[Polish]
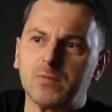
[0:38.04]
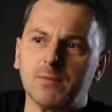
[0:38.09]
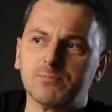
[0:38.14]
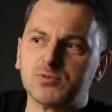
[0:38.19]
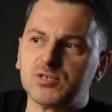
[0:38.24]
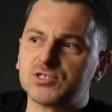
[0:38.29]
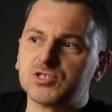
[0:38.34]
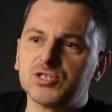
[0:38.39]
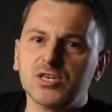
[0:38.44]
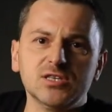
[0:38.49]

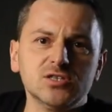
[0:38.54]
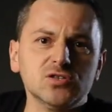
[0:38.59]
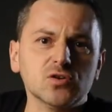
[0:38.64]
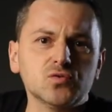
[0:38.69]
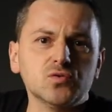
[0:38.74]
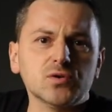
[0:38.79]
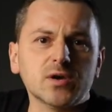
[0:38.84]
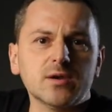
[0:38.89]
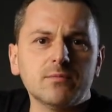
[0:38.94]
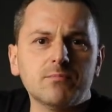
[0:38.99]
Przestrzeni, do
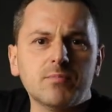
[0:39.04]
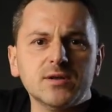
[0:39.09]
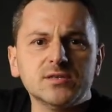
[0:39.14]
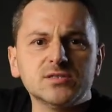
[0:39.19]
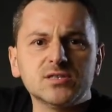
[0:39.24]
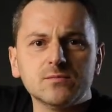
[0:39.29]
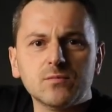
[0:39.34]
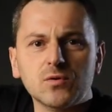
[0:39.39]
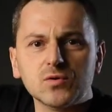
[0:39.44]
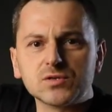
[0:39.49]
której
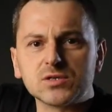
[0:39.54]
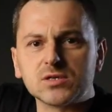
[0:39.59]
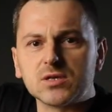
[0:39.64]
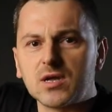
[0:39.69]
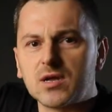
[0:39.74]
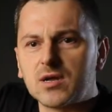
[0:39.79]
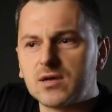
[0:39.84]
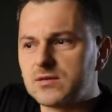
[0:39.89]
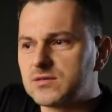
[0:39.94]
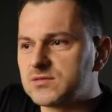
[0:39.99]
będzie
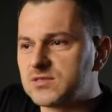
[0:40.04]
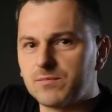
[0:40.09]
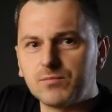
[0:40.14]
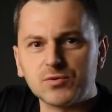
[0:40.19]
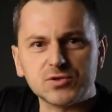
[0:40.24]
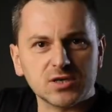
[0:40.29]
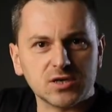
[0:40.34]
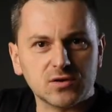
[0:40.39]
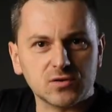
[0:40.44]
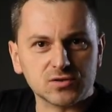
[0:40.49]
można
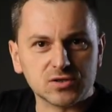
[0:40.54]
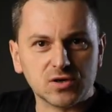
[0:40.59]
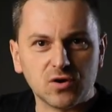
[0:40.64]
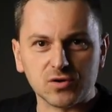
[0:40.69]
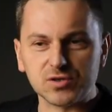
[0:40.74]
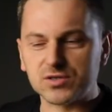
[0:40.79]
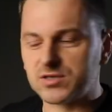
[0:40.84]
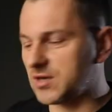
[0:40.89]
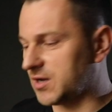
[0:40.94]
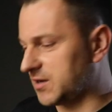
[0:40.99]
zaprosić jakiegoś
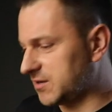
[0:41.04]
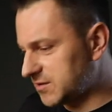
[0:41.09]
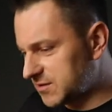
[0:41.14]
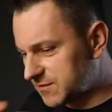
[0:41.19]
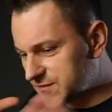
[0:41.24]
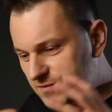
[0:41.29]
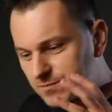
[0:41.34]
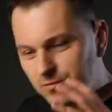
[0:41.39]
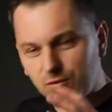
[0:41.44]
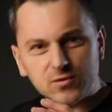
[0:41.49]
gościa
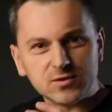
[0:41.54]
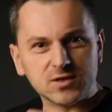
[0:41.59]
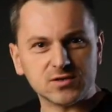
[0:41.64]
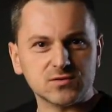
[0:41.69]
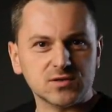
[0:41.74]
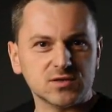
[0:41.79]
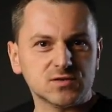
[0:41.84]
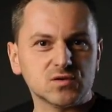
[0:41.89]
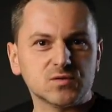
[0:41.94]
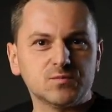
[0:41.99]
i wspólnie
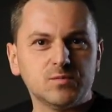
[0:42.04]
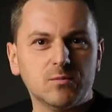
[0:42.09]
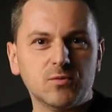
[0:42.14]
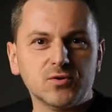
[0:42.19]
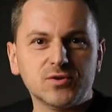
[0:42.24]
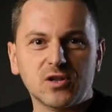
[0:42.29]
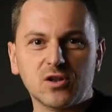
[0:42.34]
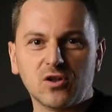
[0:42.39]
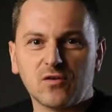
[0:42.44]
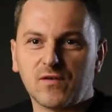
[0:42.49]
tutaj coś
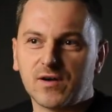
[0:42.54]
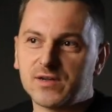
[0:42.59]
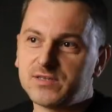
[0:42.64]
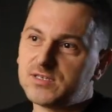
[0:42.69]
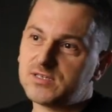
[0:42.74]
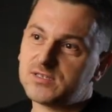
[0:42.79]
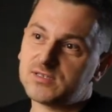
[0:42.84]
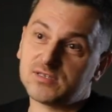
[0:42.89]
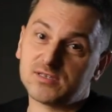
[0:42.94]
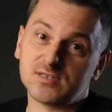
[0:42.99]

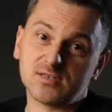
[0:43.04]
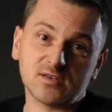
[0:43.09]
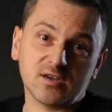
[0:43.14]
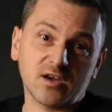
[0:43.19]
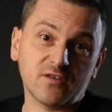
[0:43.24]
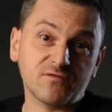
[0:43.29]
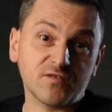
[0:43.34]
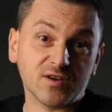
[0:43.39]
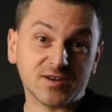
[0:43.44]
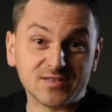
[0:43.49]
pomodelować i
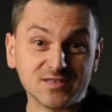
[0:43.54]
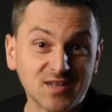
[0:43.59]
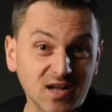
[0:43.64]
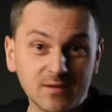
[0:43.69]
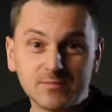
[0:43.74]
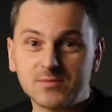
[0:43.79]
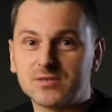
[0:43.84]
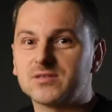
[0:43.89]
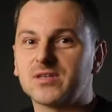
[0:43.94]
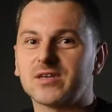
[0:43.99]

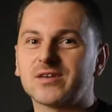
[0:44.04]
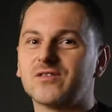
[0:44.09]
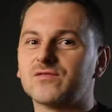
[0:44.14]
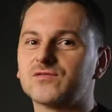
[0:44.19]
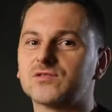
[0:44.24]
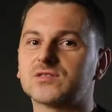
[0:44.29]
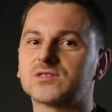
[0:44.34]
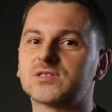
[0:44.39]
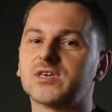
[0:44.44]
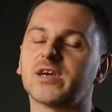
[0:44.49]
efektami tego
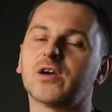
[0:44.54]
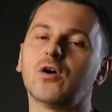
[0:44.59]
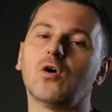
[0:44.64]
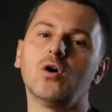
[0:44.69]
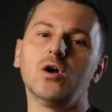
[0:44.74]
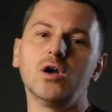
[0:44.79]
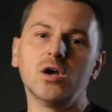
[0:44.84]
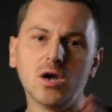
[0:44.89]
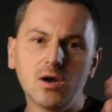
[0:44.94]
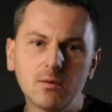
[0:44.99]
wszystkiego
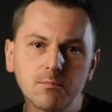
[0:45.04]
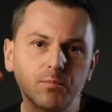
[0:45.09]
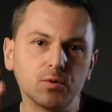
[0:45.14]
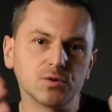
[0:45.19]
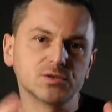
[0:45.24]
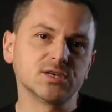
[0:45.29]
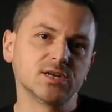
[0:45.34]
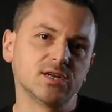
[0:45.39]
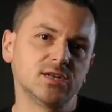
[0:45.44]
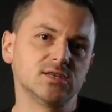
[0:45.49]

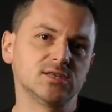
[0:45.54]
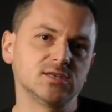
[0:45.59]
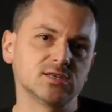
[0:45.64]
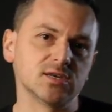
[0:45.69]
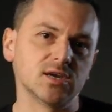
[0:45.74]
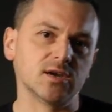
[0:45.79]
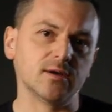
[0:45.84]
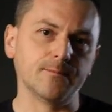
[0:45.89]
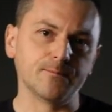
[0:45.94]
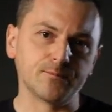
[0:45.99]
podzielić
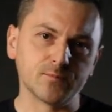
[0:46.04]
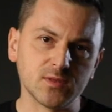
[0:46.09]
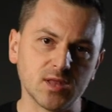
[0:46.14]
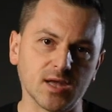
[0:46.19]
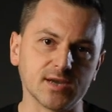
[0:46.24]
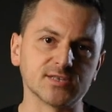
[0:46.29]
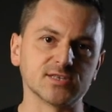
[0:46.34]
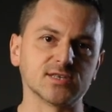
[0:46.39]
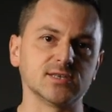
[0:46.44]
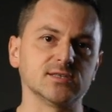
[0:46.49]
się
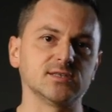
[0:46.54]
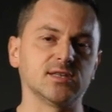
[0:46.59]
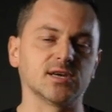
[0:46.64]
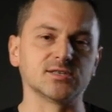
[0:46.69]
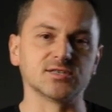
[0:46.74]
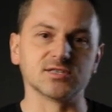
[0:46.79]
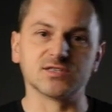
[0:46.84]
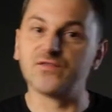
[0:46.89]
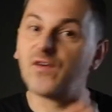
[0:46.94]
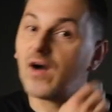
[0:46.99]
także,
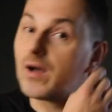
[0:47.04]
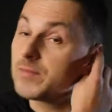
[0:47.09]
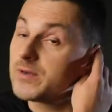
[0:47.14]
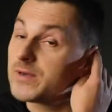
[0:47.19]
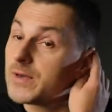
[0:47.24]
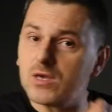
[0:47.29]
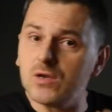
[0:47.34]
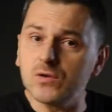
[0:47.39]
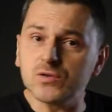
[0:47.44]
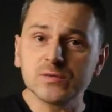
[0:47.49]
także z Wami.
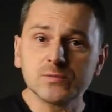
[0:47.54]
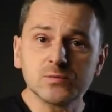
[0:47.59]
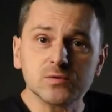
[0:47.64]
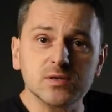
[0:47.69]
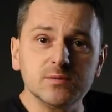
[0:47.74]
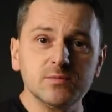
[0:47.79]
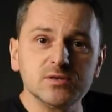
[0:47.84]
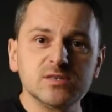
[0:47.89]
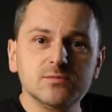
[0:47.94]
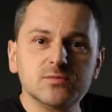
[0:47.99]
I o czym
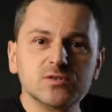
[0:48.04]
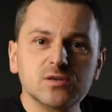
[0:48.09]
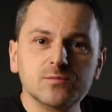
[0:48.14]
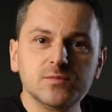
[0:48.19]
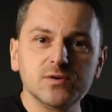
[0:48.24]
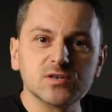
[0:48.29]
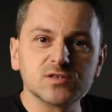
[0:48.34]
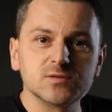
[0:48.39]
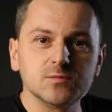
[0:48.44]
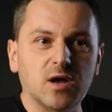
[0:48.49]
tutaj będziemy
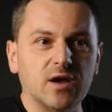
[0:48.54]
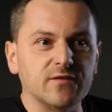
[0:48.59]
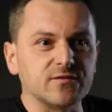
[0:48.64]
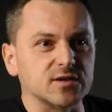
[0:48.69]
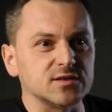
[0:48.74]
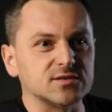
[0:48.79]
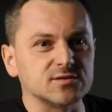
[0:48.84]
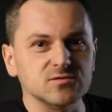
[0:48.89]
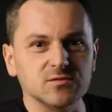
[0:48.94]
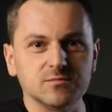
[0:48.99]
sobie
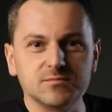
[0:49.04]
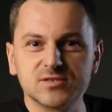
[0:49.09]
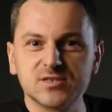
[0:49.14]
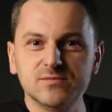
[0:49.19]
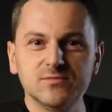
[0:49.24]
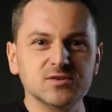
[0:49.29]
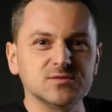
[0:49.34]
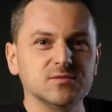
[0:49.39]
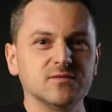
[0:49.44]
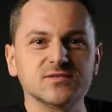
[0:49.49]
rozmawiać? No,
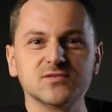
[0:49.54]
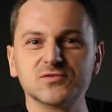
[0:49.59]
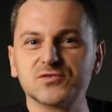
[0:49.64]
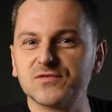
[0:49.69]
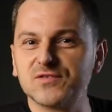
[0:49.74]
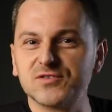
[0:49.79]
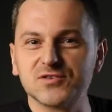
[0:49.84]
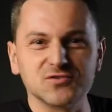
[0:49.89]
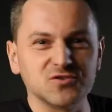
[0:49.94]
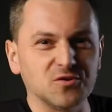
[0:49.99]
będziemy rozmawiać
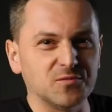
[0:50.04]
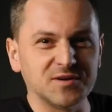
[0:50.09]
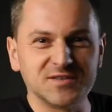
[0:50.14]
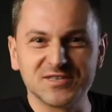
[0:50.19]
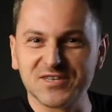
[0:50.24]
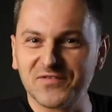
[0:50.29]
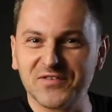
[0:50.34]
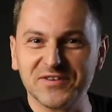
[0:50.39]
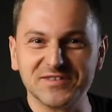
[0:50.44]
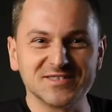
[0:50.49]
oczywiście o domain
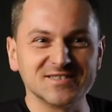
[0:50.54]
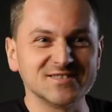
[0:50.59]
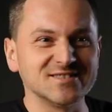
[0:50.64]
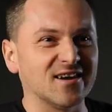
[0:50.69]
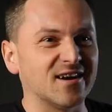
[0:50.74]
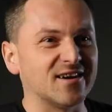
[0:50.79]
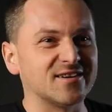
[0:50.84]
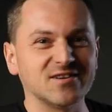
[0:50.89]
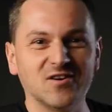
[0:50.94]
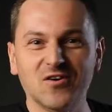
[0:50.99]
driven
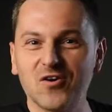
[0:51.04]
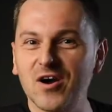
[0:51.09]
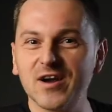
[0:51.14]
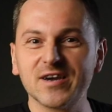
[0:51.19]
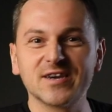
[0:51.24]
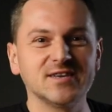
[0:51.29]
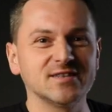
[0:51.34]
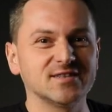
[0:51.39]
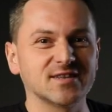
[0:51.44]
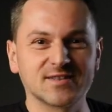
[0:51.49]
design, o
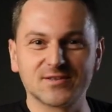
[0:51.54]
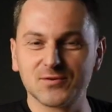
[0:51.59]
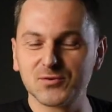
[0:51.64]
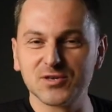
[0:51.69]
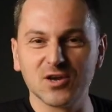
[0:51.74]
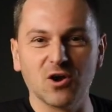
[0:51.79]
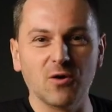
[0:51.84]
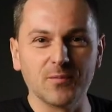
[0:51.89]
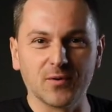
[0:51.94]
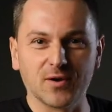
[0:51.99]

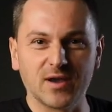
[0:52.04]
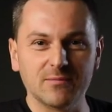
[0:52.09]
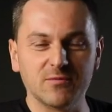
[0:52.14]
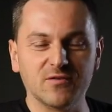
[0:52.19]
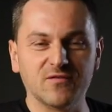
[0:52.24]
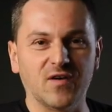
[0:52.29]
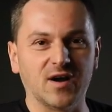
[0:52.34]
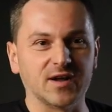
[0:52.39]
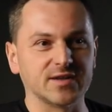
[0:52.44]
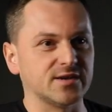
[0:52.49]
architekturze
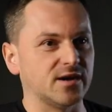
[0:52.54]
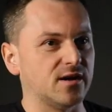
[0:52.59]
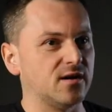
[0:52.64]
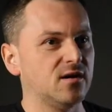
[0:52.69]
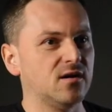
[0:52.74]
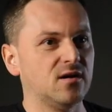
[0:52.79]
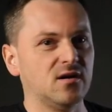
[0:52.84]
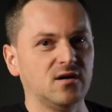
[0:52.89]
oprogramowania,